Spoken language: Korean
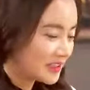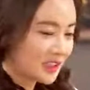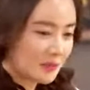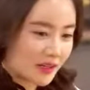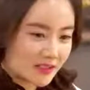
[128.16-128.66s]

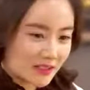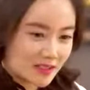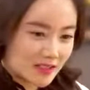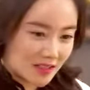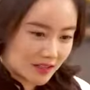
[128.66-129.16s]
사장님이
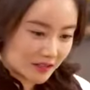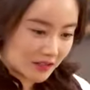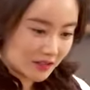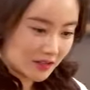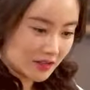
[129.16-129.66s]
갖다 드리래
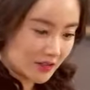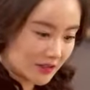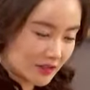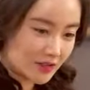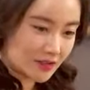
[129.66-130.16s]
이거. 네,
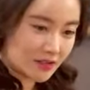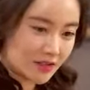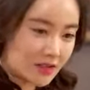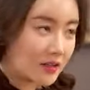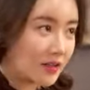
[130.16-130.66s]
고마워요.
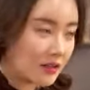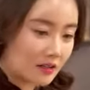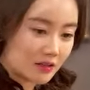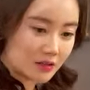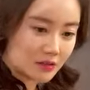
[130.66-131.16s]
네.
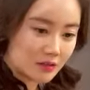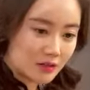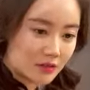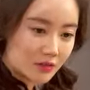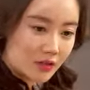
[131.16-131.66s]

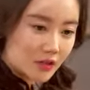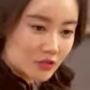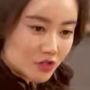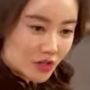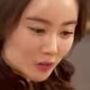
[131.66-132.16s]
근데 이게
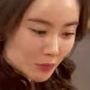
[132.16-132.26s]
쫙